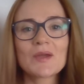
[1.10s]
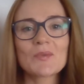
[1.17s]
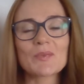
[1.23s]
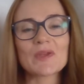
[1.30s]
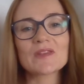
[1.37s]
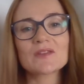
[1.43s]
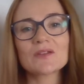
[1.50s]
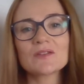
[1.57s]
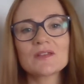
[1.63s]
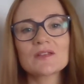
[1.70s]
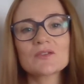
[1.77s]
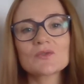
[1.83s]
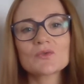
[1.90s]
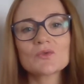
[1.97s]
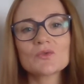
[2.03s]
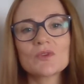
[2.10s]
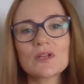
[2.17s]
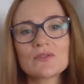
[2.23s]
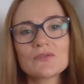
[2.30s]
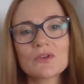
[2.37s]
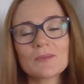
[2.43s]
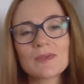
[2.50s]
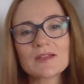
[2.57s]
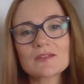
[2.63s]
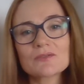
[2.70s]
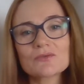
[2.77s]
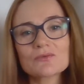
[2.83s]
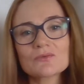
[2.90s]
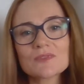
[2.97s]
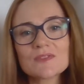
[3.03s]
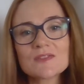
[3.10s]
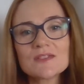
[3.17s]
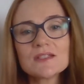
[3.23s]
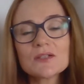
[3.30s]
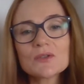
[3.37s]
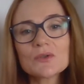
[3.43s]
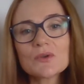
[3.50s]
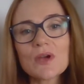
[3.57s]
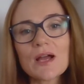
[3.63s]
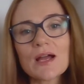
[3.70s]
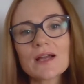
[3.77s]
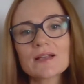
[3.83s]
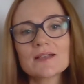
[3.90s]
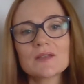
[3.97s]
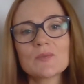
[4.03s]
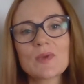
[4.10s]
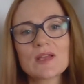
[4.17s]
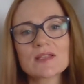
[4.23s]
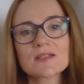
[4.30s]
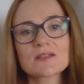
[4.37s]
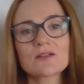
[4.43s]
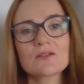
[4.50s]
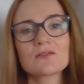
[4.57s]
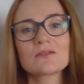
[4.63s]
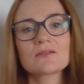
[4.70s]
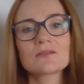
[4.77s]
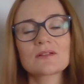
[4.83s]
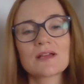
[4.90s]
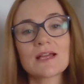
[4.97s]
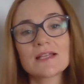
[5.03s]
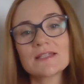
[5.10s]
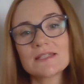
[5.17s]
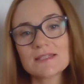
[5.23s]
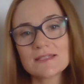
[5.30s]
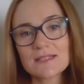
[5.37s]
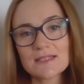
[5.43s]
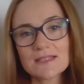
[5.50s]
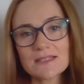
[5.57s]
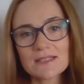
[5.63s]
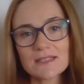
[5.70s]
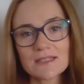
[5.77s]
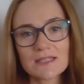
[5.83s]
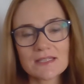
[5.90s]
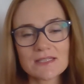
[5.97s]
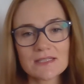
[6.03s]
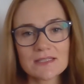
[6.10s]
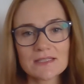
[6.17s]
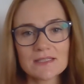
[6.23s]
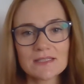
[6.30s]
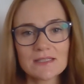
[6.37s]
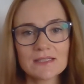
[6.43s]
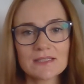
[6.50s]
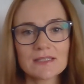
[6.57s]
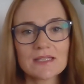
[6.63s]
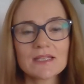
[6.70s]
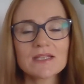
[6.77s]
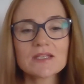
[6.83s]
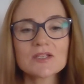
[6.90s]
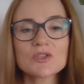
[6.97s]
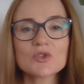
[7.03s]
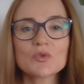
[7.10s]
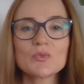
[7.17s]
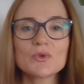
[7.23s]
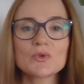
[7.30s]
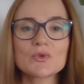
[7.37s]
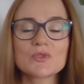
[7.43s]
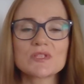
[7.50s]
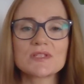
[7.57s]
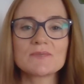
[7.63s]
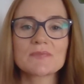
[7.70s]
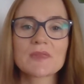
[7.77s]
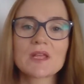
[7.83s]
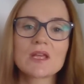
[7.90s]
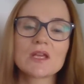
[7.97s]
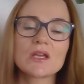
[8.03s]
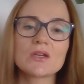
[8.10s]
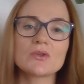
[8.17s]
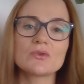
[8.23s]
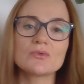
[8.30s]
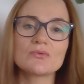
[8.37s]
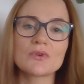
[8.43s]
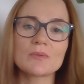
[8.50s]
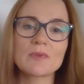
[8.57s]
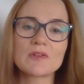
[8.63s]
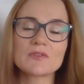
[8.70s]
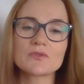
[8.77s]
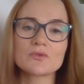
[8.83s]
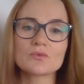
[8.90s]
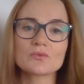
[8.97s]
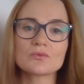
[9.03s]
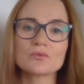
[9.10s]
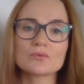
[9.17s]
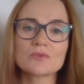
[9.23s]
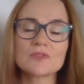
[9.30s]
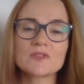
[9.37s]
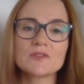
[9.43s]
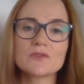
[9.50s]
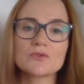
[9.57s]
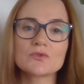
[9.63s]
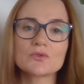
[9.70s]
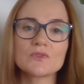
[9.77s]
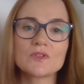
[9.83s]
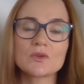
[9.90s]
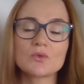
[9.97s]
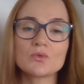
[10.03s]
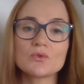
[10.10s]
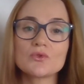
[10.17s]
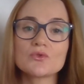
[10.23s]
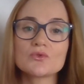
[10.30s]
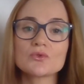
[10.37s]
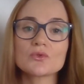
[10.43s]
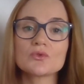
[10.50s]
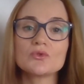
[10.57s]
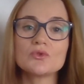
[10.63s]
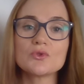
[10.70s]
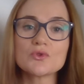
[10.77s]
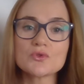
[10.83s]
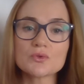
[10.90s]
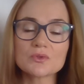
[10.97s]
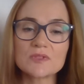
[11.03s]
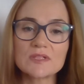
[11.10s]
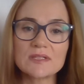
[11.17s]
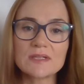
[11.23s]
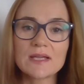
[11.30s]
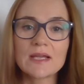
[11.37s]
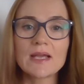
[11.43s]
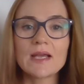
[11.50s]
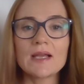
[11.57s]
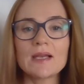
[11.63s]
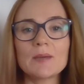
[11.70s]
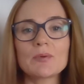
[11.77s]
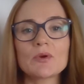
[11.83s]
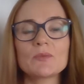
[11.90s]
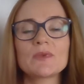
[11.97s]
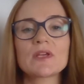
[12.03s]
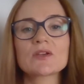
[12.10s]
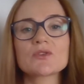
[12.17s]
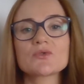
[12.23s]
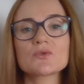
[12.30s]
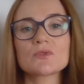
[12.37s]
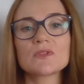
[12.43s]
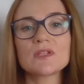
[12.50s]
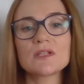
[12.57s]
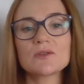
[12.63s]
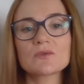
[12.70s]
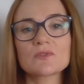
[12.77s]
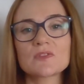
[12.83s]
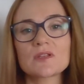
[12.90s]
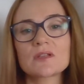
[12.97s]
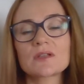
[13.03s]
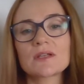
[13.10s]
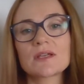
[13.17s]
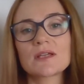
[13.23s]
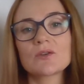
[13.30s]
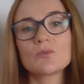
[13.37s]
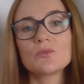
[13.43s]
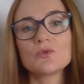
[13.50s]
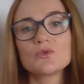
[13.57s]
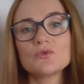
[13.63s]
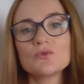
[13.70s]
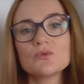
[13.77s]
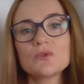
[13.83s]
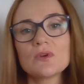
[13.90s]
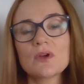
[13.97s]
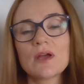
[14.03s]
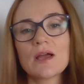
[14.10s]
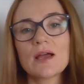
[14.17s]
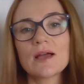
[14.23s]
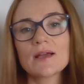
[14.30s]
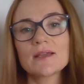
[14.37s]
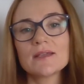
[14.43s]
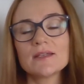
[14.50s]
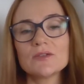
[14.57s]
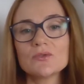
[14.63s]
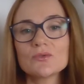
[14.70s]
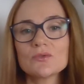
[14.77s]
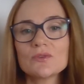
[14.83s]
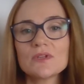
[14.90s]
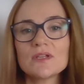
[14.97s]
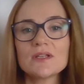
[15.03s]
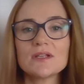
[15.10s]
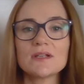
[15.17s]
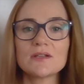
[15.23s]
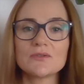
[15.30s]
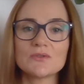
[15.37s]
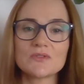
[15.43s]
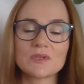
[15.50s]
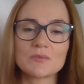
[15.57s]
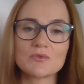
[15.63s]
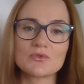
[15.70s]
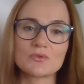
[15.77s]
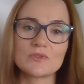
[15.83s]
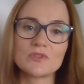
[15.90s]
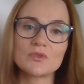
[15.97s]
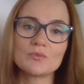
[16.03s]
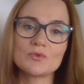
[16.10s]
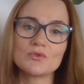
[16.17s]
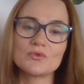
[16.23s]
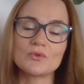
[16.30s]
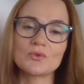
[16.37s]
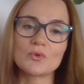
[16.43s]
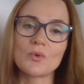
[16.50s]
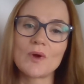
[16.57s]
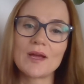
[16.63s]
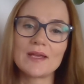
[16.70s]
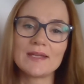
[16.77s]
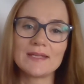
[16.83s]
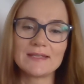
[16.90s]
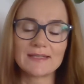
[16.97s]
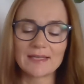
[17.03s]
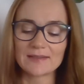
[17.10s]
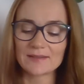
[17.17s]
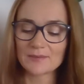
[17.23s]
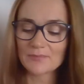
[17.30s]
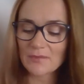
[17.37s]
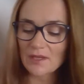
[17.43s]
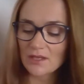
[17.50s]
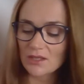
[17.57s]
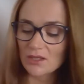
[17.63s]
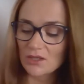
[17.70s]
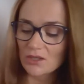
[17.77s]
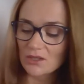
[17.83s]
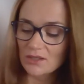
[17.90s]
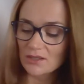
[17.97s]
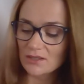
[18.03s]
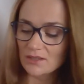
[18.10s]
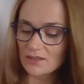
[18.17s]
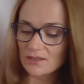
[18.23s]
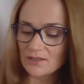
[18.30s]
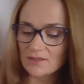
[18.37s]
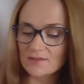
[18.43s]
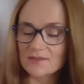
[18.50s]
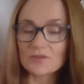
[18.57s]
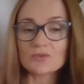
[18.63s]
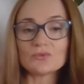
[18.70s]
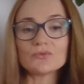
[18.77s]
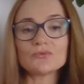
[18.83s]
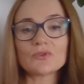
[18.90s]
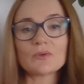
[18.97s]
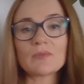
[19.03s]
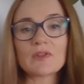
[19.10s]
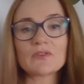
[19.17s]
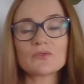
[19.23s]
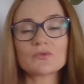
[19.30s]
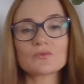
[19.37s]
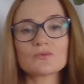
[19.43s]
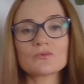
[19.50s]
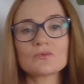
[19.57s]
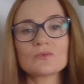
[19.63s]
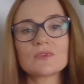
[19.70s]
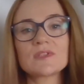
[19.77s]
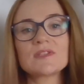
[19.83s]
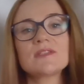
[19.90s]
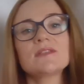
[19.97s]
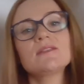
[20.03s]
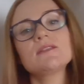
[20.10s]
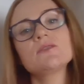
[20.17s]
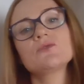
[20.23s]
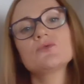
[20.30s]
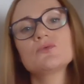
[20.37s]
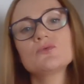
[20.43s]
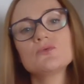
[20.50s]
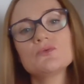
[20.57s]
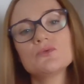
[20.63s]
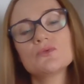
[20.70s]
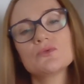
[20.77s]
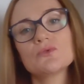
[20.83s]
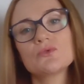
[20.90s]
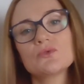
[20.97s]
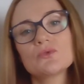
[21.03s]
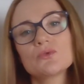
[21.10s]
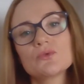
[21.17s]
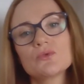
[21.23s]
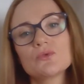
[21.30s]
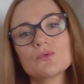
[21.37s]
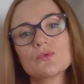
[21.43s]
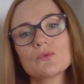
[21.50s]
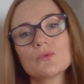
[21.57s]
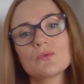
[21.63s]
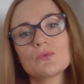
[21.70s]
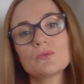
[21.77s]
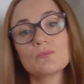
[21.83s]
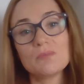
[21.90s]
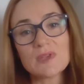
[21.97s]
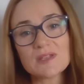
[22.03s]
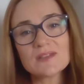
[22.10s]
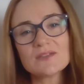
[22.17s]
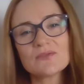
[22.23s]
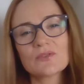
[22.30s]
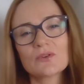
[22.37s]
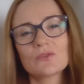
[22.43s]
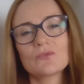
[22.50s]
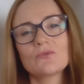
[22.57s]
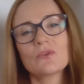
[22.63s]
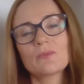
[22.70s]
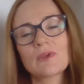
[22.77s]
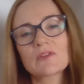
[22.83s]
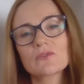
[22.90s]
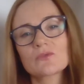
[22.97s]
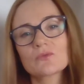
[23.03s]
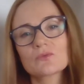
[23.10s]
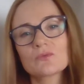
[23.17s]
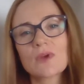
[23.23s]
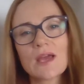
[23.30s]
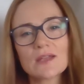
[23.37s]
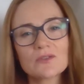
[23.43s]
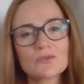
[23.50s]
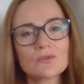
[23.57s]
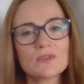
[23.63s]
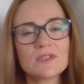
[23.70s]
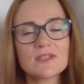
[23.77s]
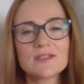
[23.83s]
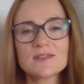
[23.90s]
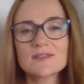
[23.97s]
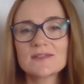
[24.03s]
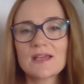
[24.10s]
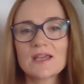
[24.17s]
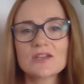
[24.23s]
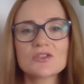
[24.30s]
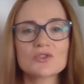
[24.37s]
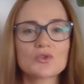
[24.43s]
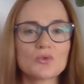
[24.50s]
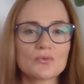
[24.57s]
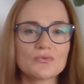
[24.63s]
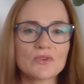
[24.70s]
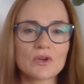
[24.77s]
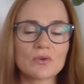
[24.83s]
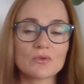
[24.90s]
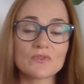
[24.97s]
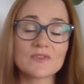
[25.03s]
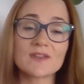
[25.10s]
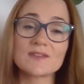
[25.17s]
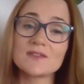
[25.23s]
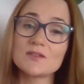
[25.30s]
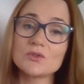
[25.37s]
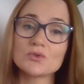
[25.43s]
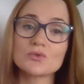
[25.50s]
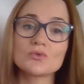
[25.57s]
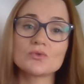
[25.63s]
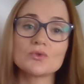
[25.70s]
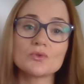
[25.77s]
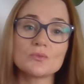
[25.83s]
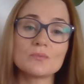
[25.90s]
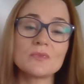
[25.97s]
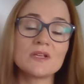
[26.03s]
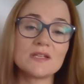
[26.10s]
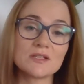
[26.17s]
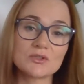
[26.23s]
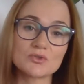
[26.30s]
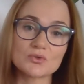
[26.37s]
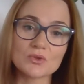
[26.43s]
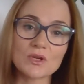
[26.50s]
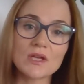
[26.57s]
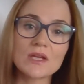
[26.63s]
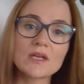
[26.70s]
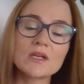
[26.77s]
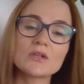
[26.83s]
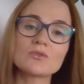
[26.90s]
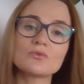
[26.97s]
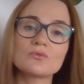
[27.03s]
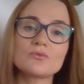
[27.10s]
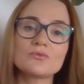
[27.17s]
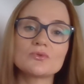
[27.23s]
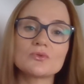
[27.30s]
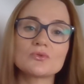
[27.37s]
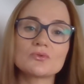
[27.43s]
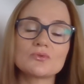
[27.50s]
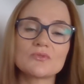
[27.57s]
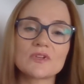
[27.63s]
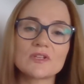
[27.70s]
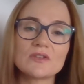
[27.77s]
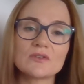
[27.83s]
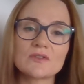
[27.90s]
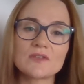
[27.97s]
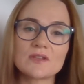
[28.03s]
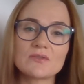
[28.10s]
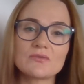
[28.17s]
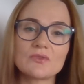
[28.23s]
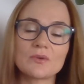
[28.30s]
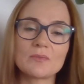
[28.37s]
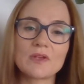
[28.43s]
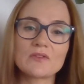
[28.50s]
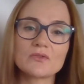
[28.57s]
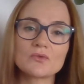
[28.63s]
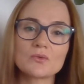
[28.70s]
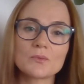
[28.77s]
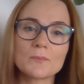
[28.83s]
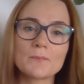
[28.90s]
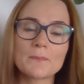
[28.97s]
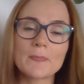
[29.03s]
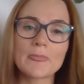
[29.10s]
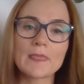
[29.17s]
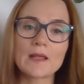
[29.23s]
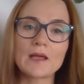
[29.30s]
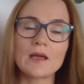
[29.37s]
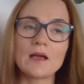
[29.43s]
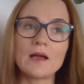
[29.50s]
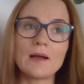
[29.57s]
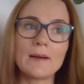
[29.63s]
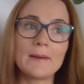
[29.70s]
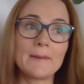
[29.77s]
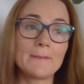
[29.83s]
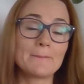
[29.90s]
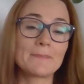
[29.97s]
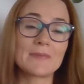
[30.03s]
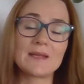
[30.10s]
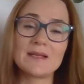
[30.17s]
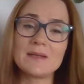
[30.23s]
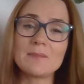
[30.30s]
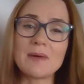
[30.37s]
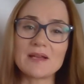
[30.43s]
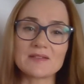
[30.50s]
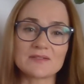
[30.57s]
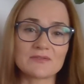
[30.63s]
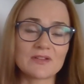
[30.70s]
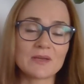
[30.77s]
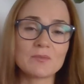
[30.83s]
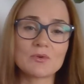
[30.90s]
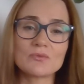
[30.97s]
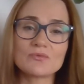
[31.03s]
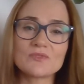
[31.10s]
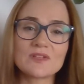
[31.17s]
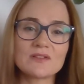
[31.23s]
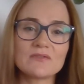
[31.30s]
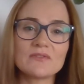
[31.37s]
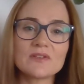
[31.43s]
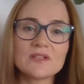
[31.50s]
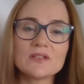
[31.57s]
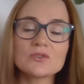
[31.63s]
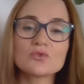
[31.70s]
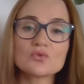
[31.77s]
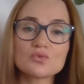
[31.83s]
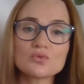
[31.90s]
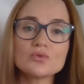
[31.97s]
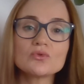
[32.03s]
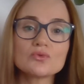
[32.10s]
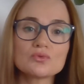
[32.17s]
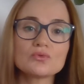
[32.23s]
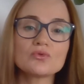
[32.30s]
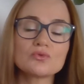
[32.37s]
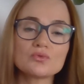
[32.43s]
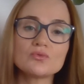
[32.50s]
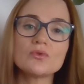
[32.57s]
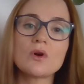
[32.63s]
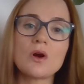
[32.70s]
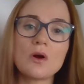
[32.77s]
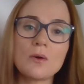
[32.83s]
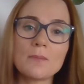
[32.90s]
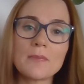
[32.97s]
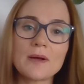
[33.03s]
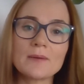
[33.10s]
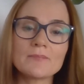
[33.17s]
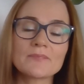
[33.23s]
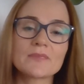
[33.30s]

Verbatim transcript: Présentation de la formation cycle 1, les bases en radiesthésie énergétique et géobiologie. Une formation qui se déroule sur deux journées. La première journée consacrée au modules 1 et 2 et la deuxième journée au module 3 et 4. C'est une formation qui est issue de mes différentes formations, ateliers, stages, conférences ainsi que de mes lectures. Donc vous retrouverez dans cette formation euh, les bases. Vraiment, vous avez tout, tout, tout en main.